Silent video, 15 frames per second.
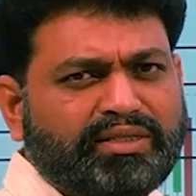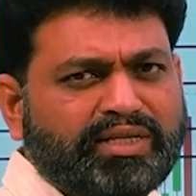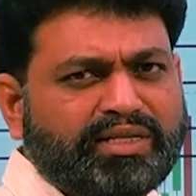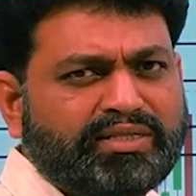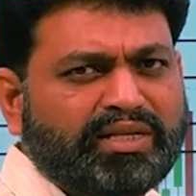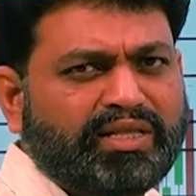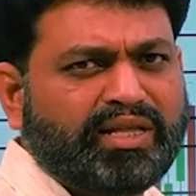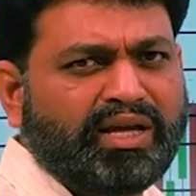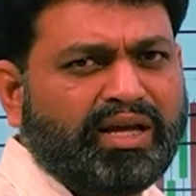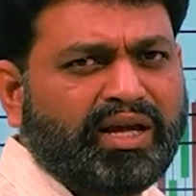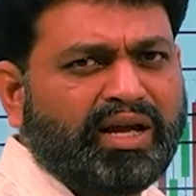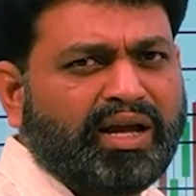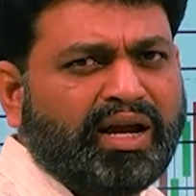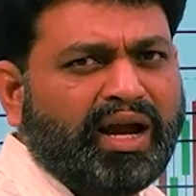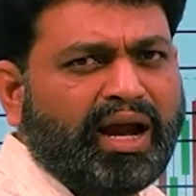చేసింది
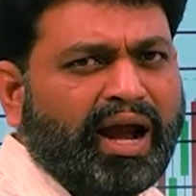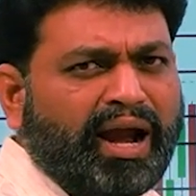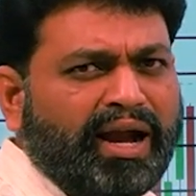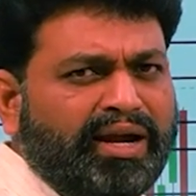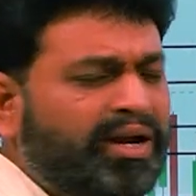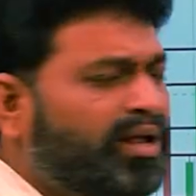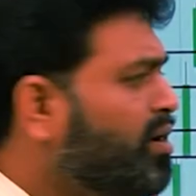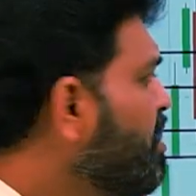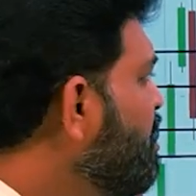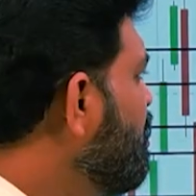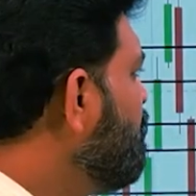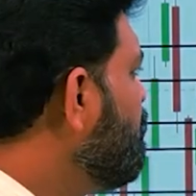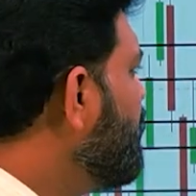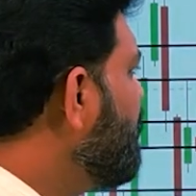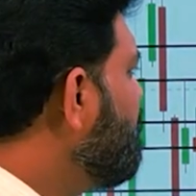అండ్
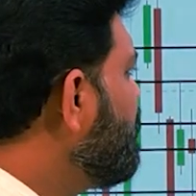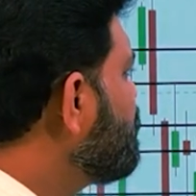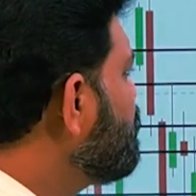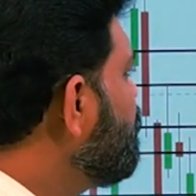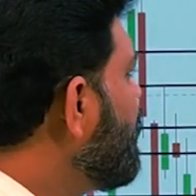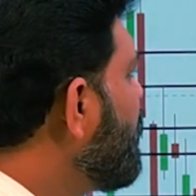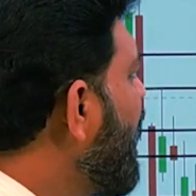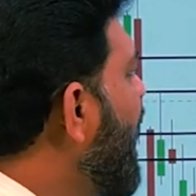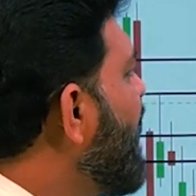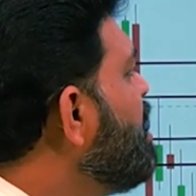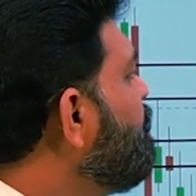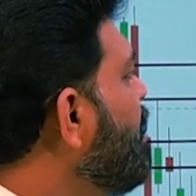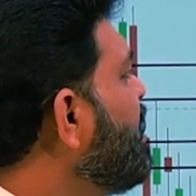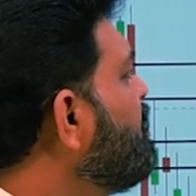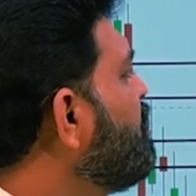ప్రీవియస్ వీక్ హై
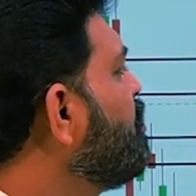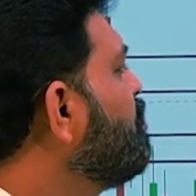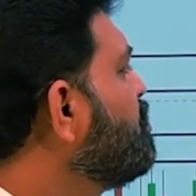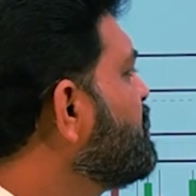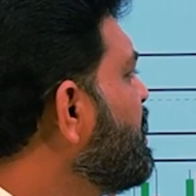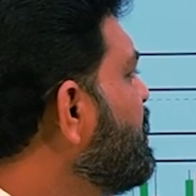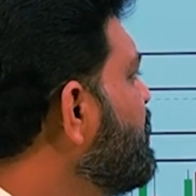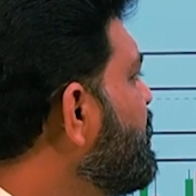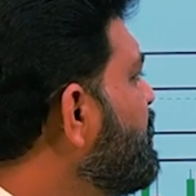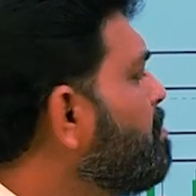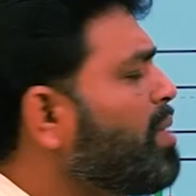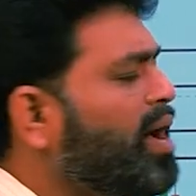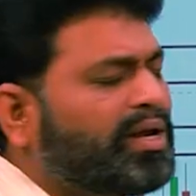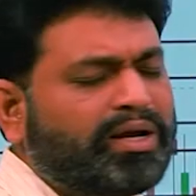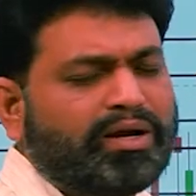పైన క్లోజ్ అయిందంటే
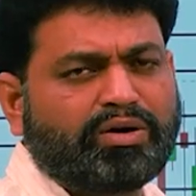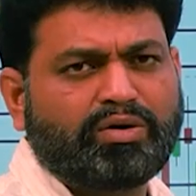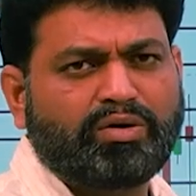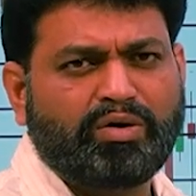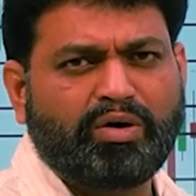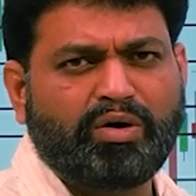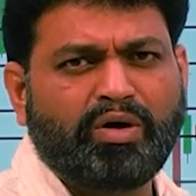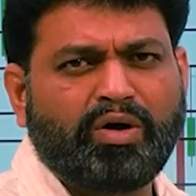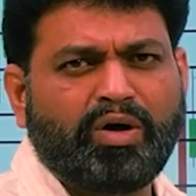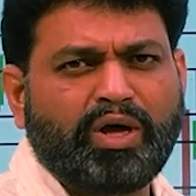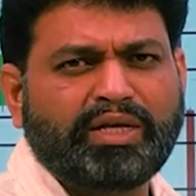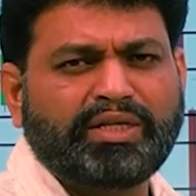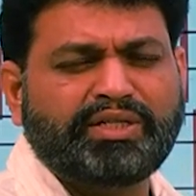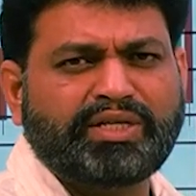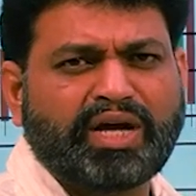మార్కెట్లో
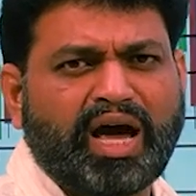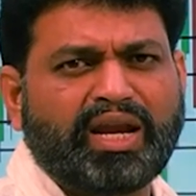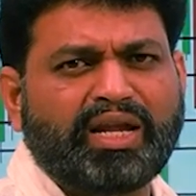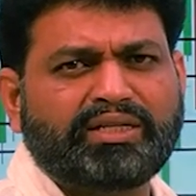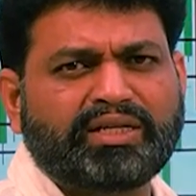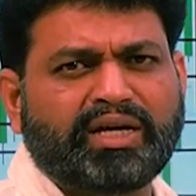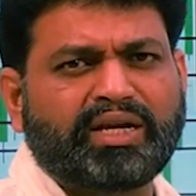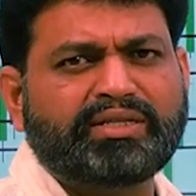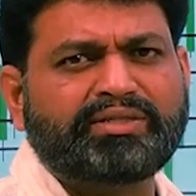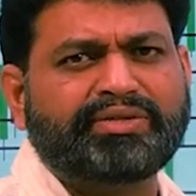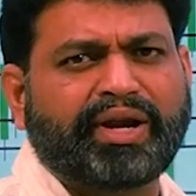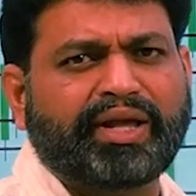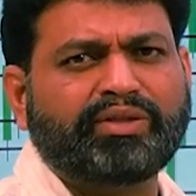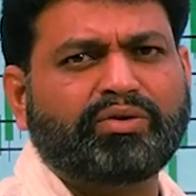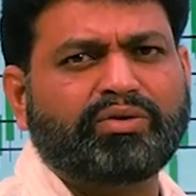చాలా చాలా
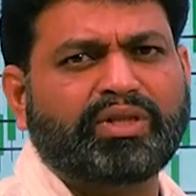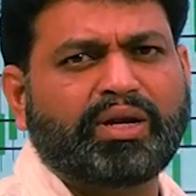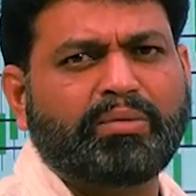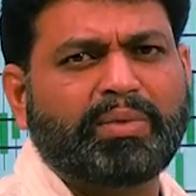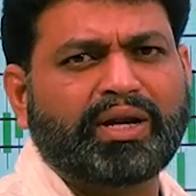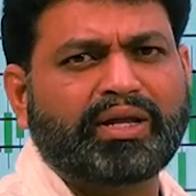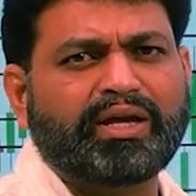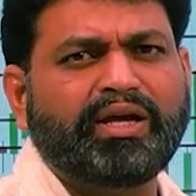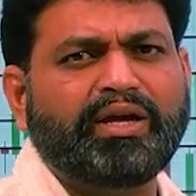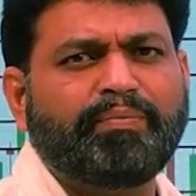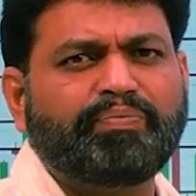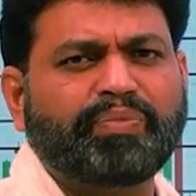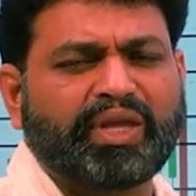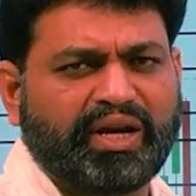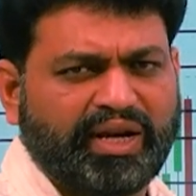స్ట్రెంగ్త్ ఉందని మనకి
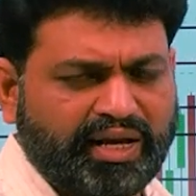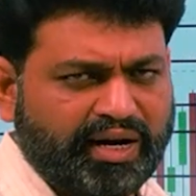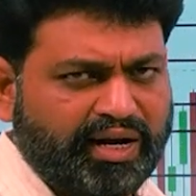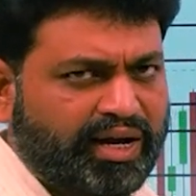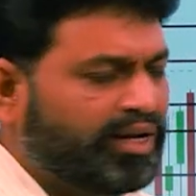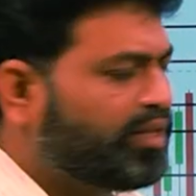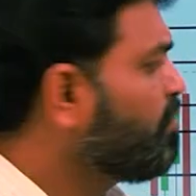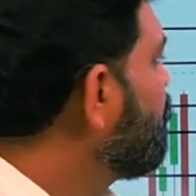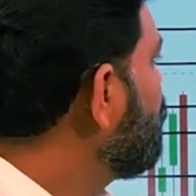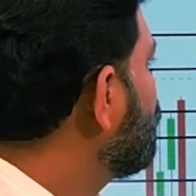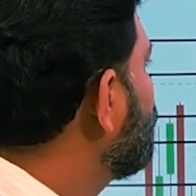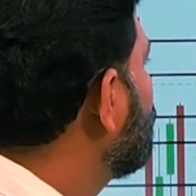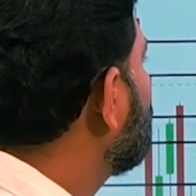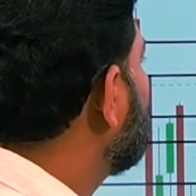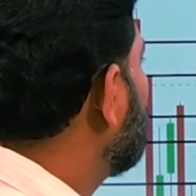క్లియర్గా
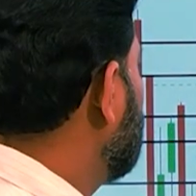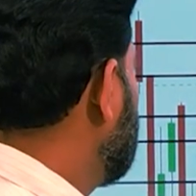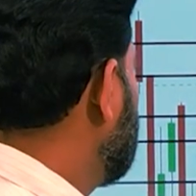అర్థమవుతుంది